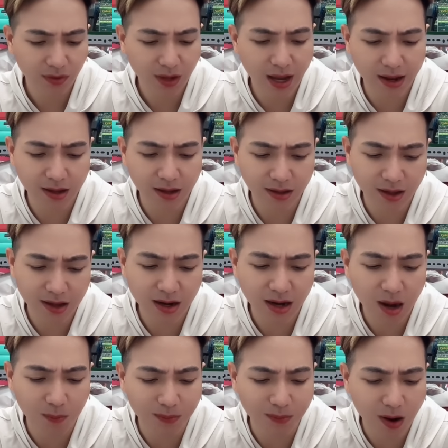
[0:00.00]
nha cho
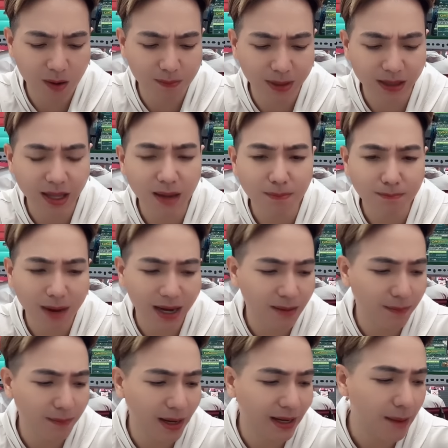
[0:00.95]
nên hồng loan mà tiếp mày
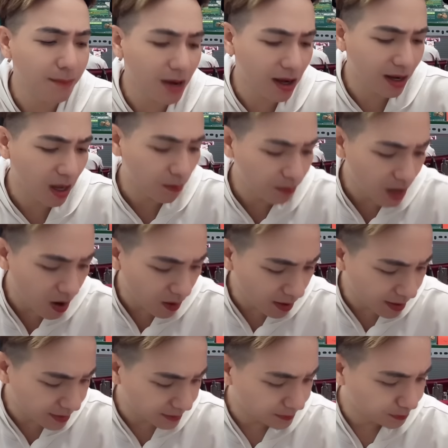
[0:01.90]
là mày cảm ơn hồng
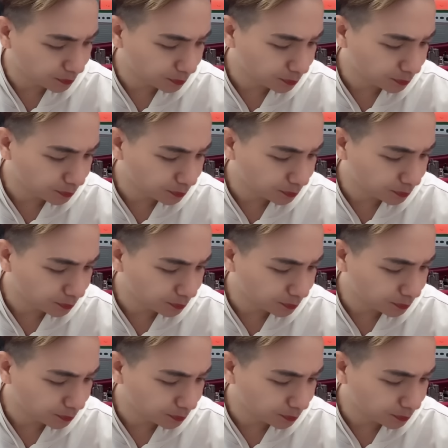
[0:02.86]
loan á